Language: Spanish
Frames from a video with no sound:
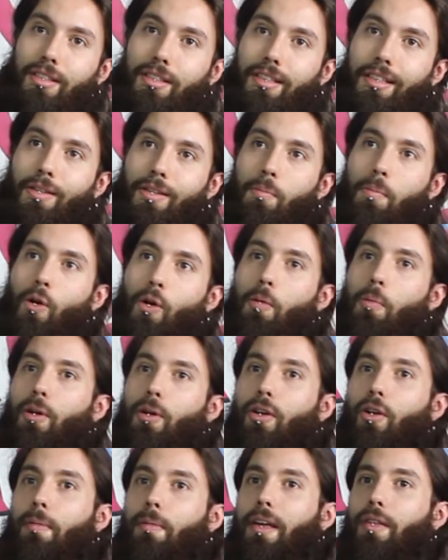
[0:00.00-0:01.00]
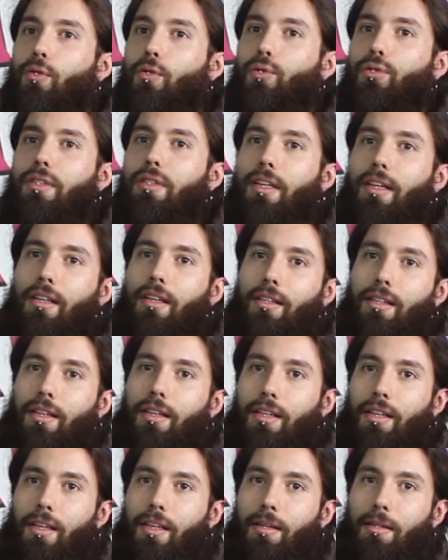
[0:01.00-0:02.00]
eh, un poco porque no había industria
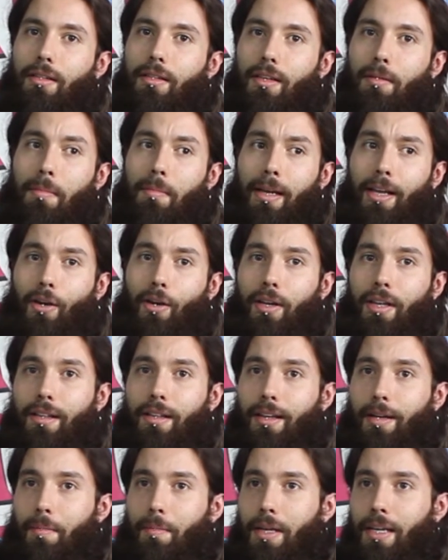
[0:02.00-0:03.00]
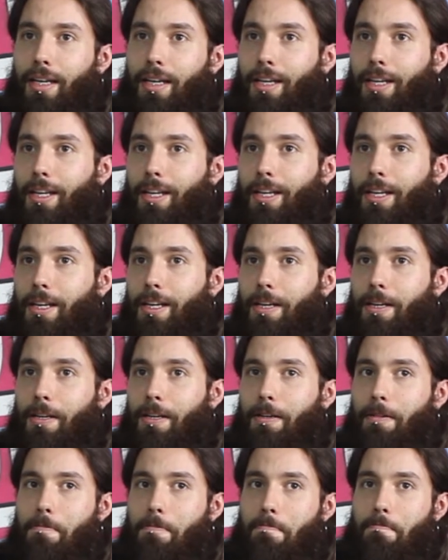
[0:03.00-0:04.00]
aquí en, en, Valladolid. A
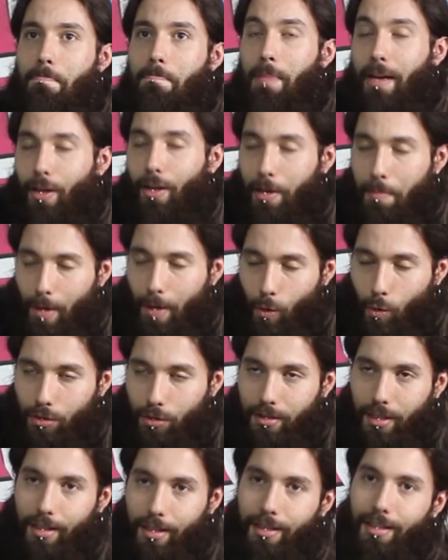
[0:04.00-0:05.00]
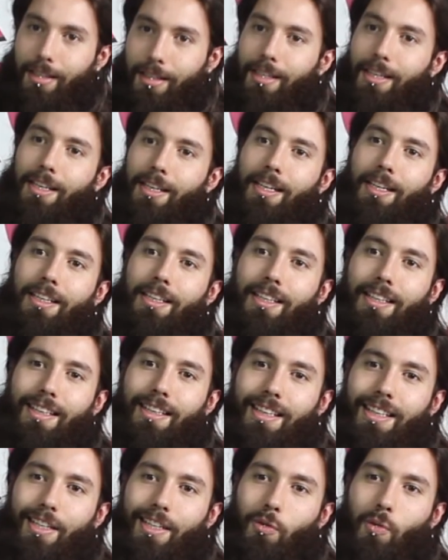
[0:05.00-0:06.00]
mí Valladolid me gusta
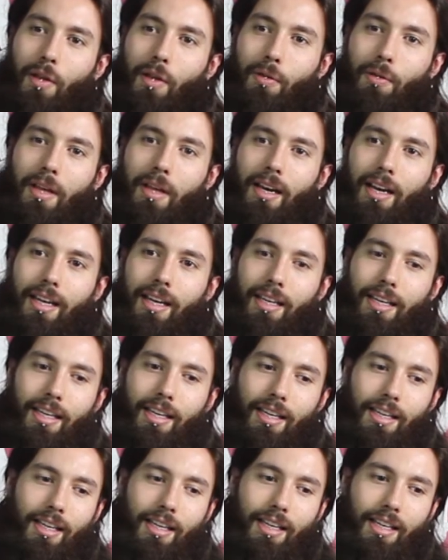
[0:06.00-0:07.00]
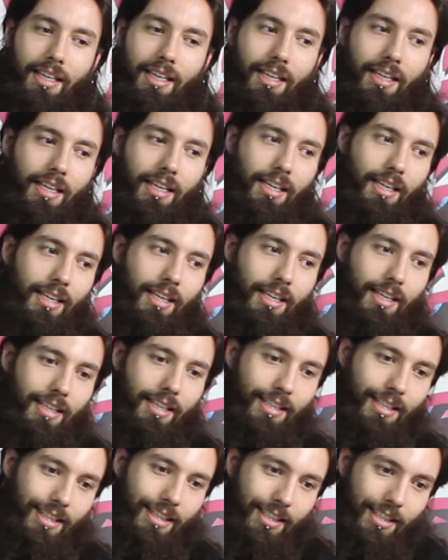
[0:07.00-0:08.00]
y es una ciudad en la que
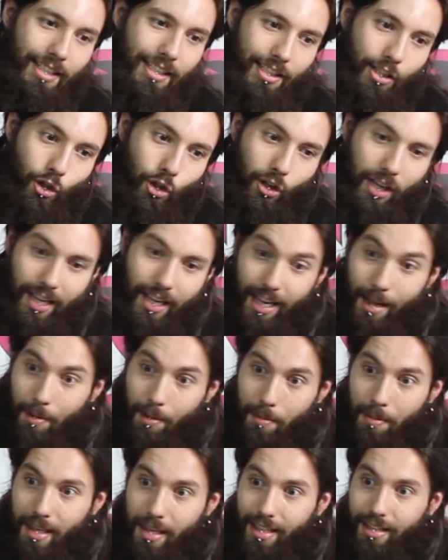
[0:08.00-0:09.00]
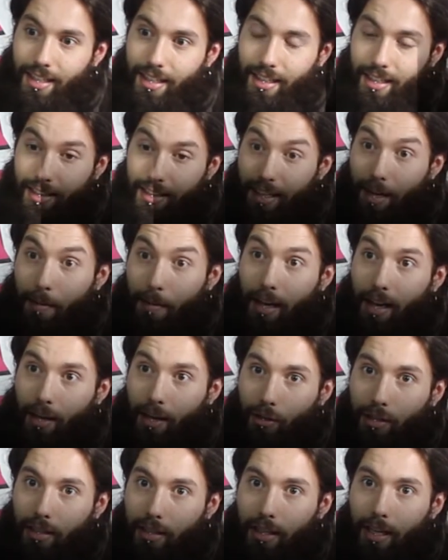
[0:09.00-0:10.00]
yo quería vivir y,
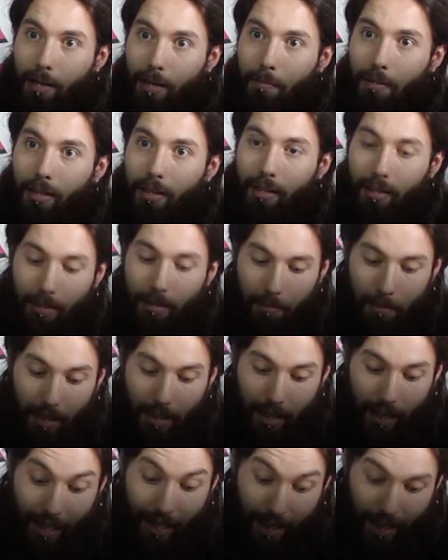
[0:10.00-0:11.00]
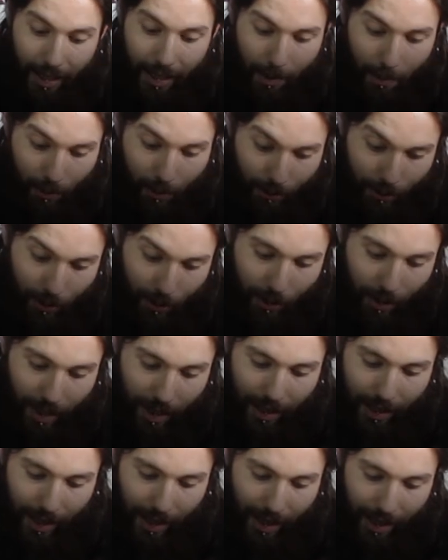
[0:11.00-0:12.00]
trabajar, o sea, tener mi, carrera
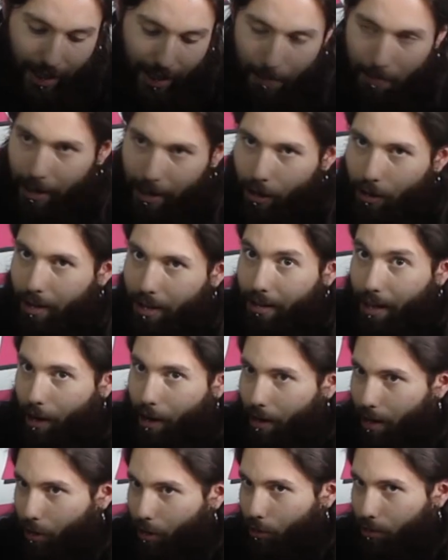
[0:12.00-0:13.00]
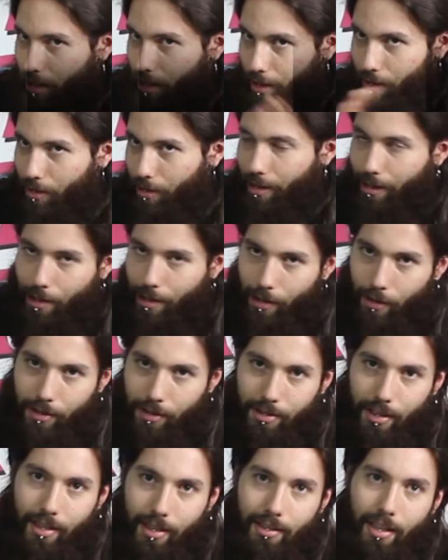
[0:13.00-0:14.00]
profesional aquí en Valladolid. Ahora al contrario, ¿eh? ahora no
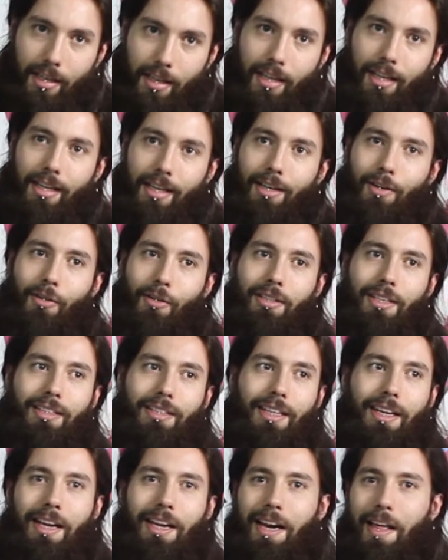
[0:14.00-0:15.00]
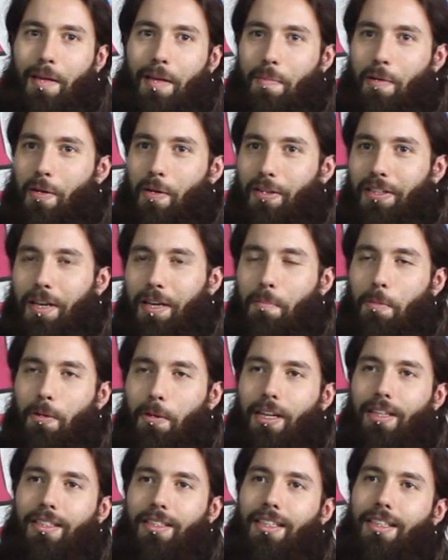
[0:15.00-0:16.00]
descartaría, no descartaría nada, pero en esa
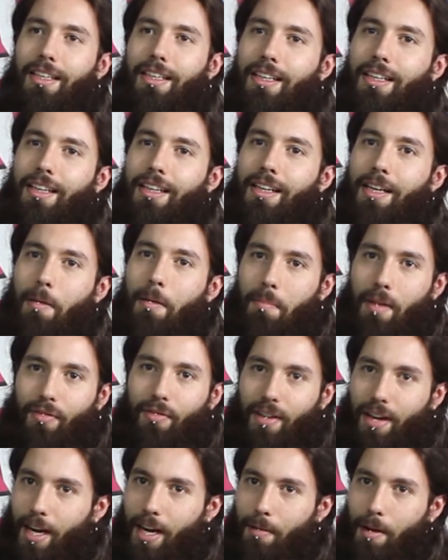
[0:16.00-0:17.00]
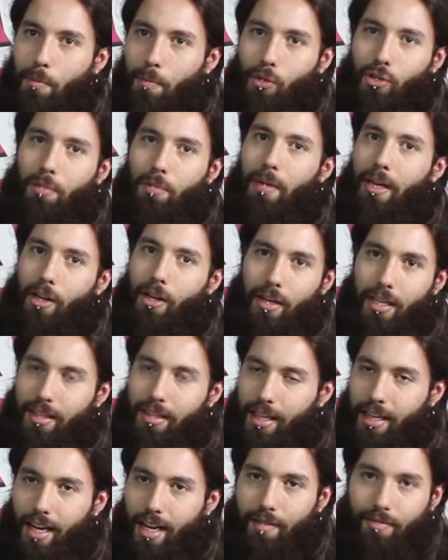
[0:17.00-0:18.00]
época sí que me aferraba mucho en Valladolid,
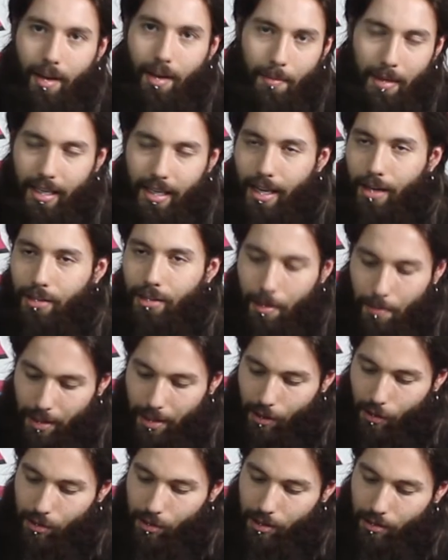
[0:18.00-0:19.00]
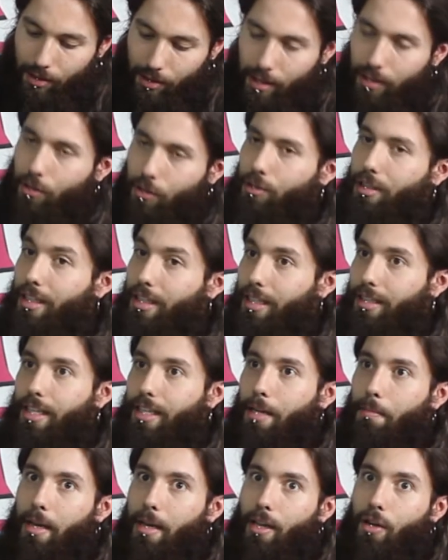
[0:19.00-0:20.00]
tenía la familia, los amigos y todas esas cosas, las
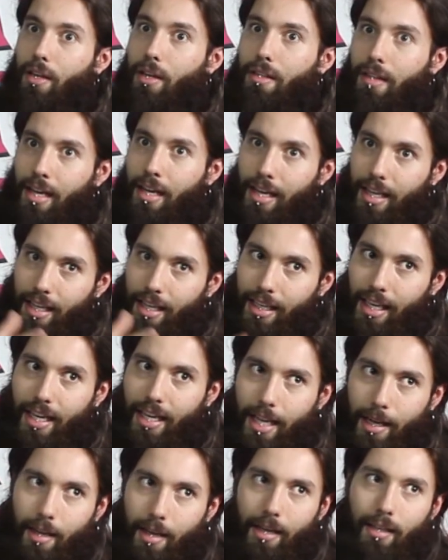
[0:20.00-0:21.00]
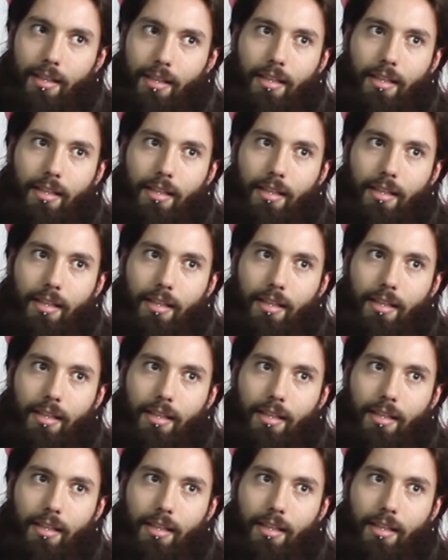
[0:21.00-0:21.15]
tenía en Valladolid y quería